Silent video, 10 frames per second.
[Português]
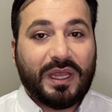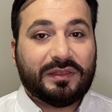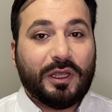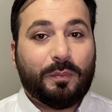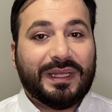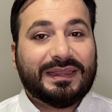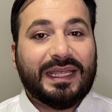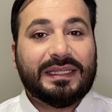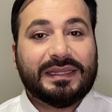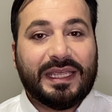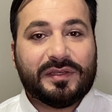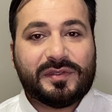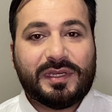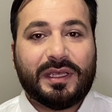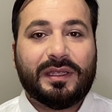até uma
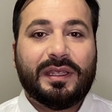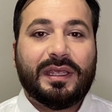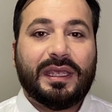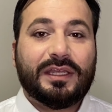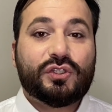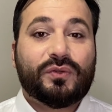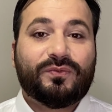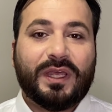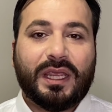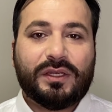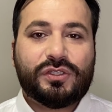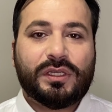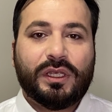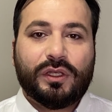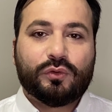tendência é,
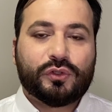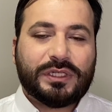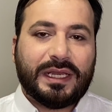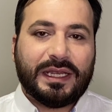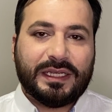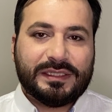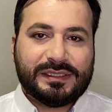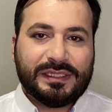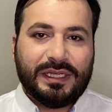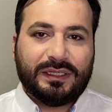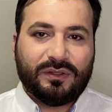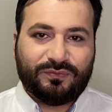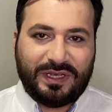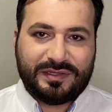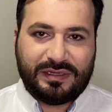diferente dos canais que
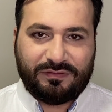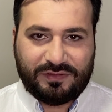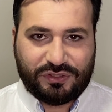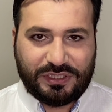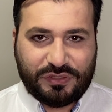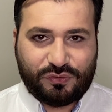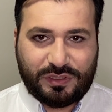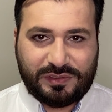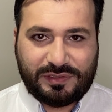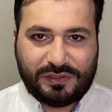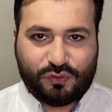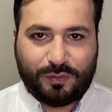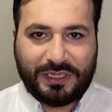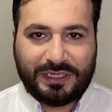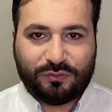fazem investigações
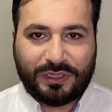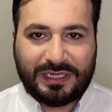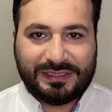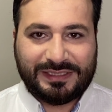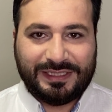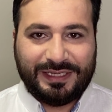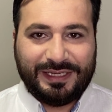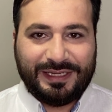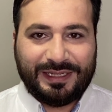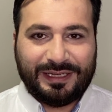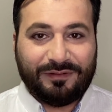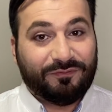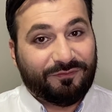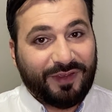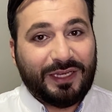sobrenaturais. É,
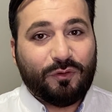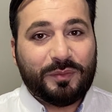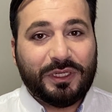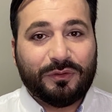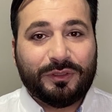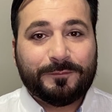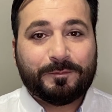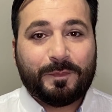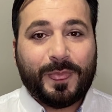vem comigo,